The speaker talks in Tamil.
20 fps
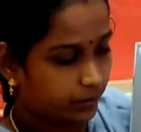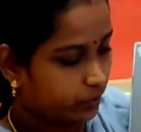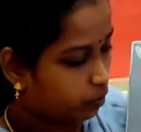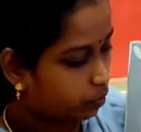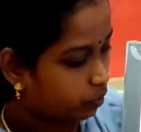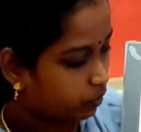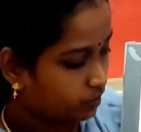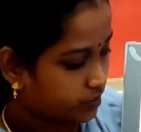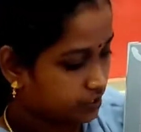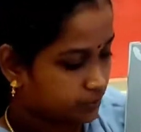
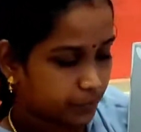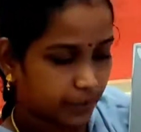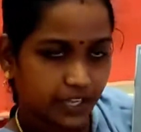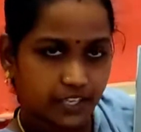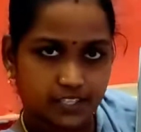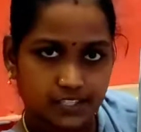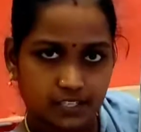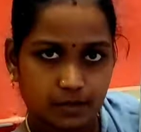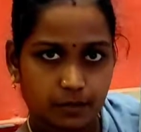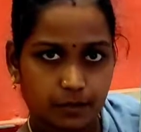லோவஸ்ட்
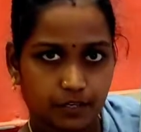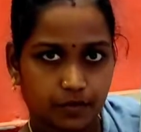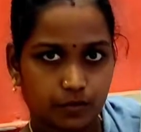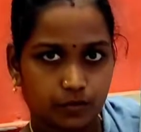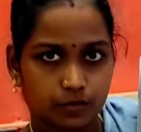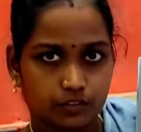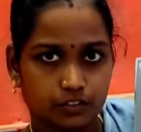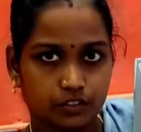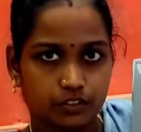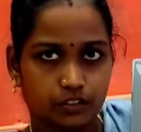ப்ரைஸ்ல பண்ணி
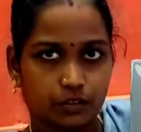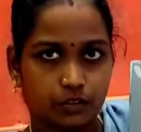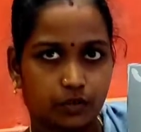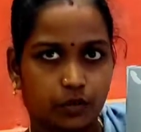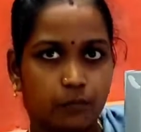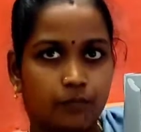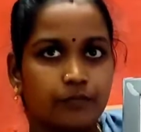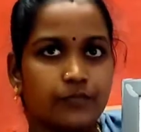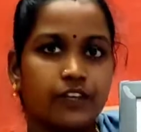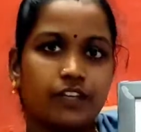கொடுத்துட்டு
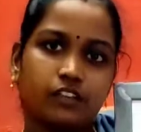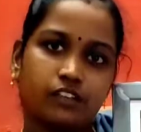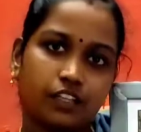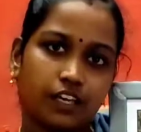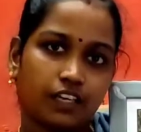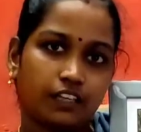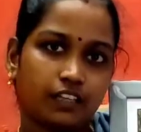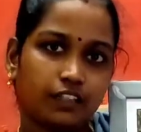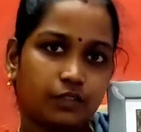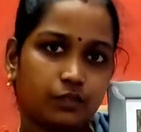இருக்கோம்
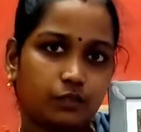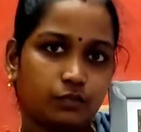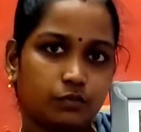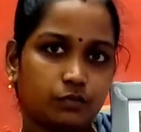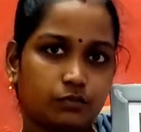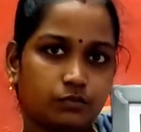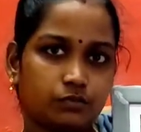தேங்க்யூ